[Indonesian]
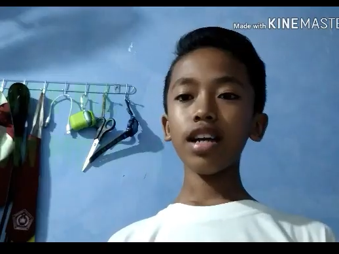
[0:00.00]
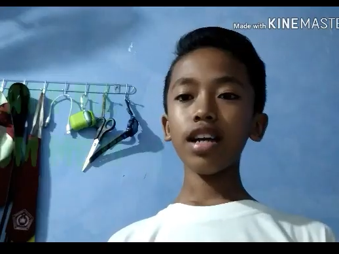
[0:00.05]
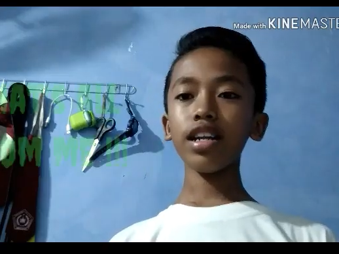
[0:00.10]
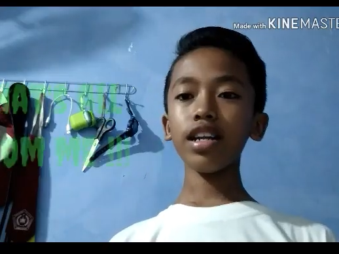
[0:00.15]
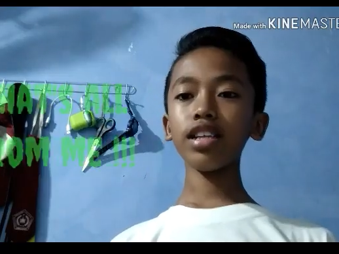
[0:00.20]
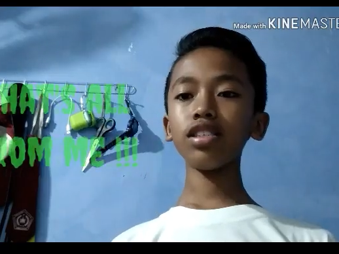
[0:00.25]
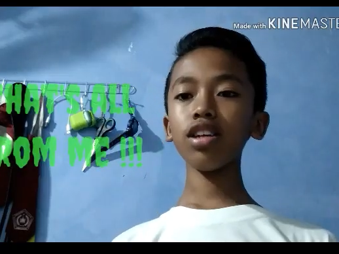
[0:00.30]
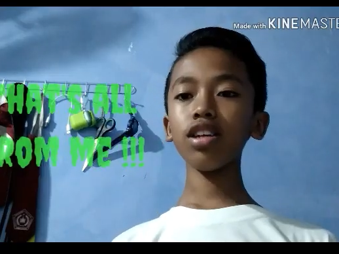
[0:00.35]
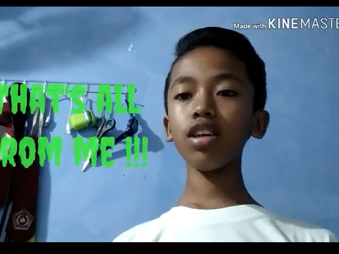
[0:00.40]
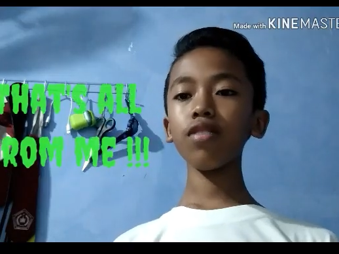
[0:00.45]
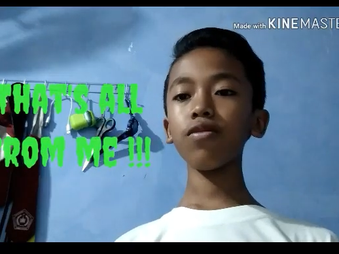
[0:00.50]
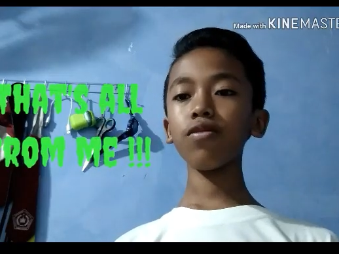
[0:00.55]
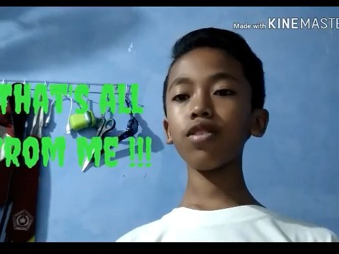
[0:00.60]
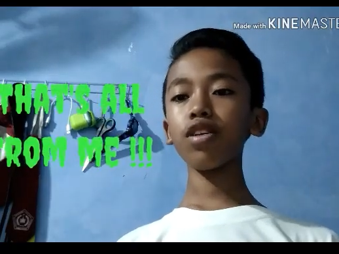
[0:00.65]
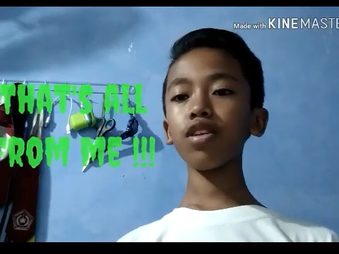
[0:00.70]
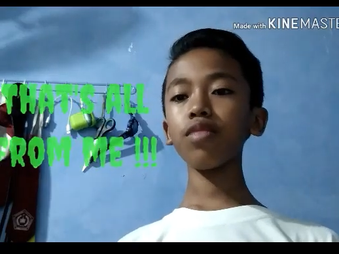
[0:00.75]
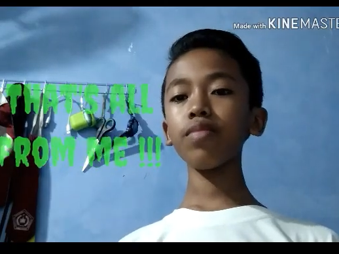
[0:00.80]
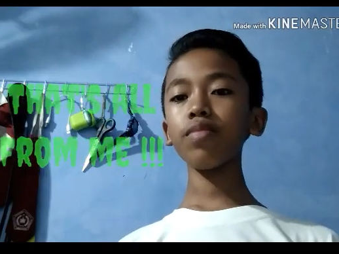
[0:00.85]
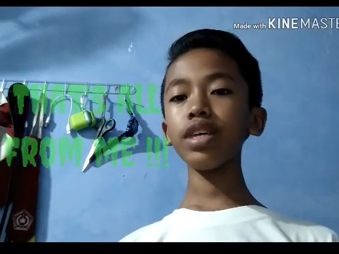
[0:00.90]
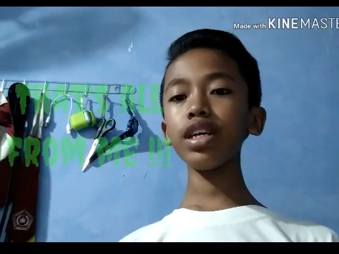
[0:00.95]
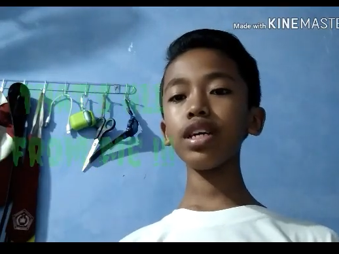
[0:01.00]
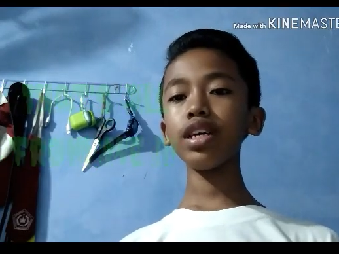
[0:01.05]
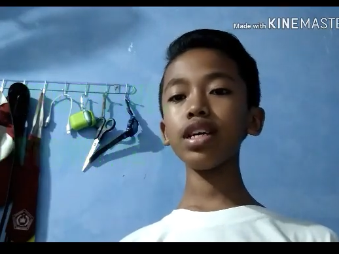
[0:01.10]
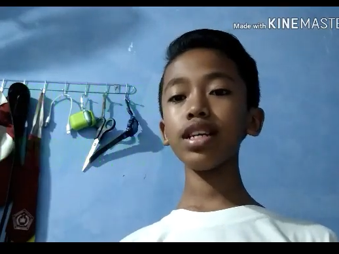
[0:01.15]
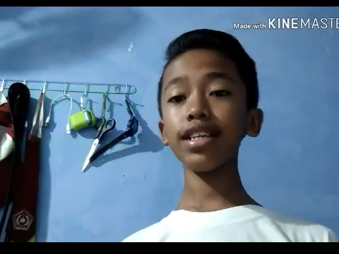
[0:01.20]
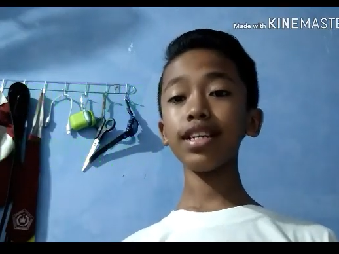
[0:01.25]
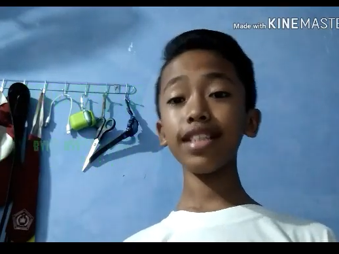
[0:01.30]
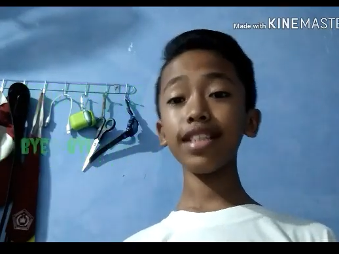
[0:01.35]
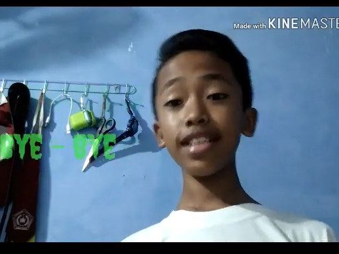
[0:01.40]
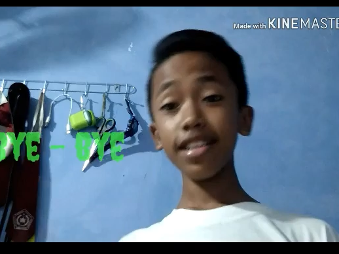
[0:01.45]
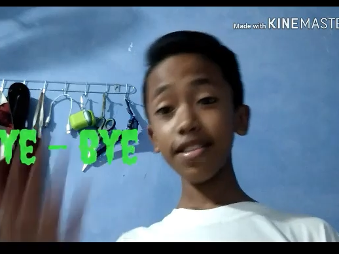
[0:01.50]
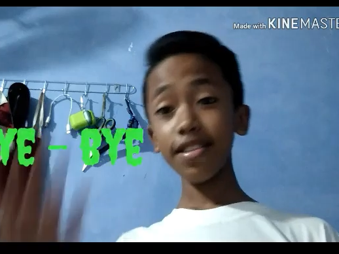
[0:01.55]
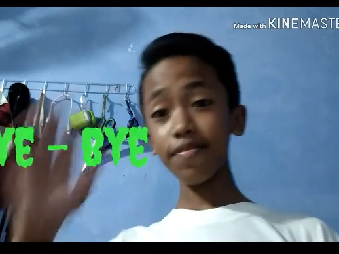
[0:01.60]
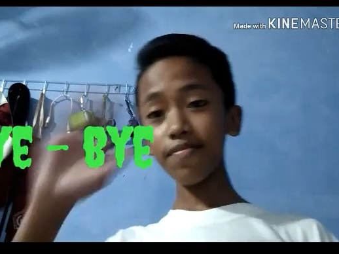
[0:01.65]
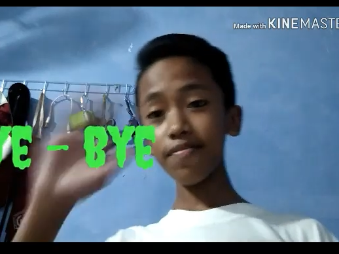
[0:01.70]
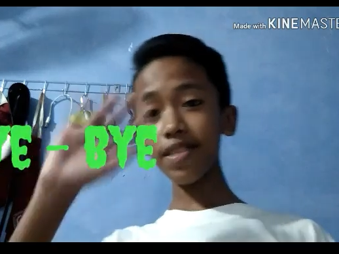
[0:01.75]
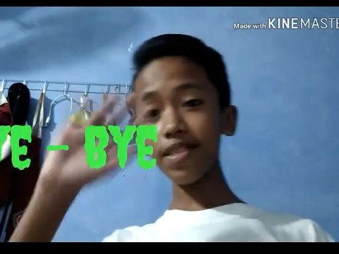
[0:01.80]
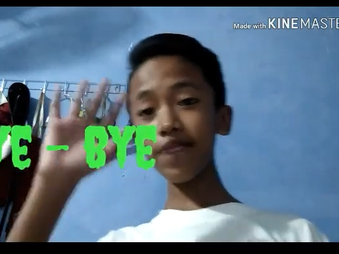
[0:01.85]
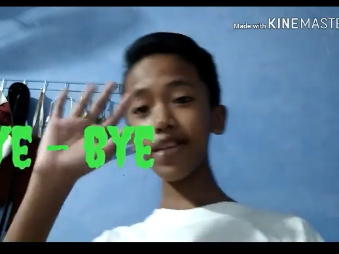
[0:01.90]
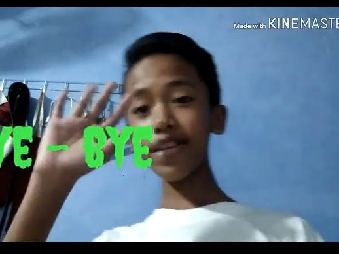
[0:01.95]
Let's go to me.
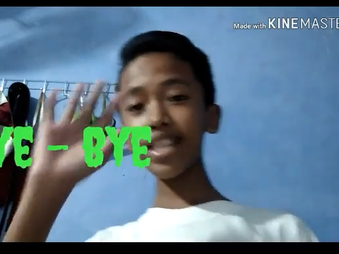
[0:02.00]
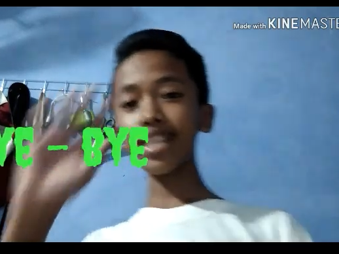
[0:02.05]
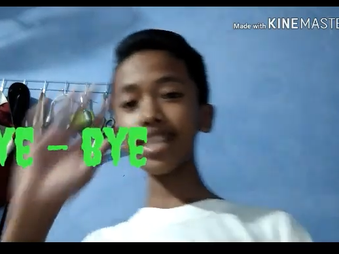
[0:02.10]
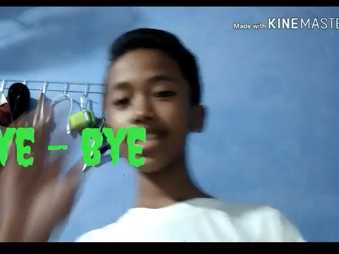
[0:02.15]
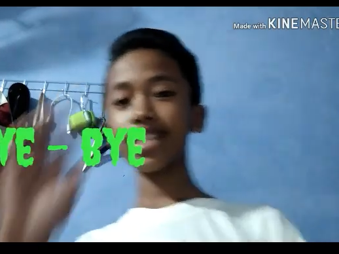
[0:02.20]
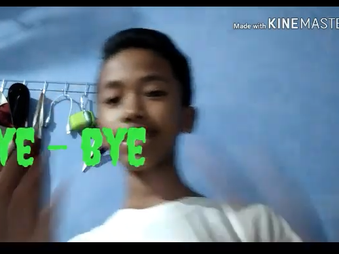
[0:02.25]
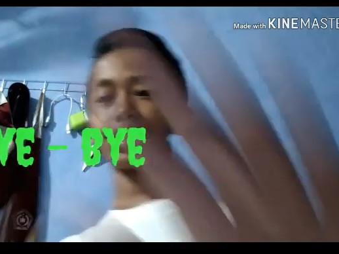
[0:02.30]
Bye bye.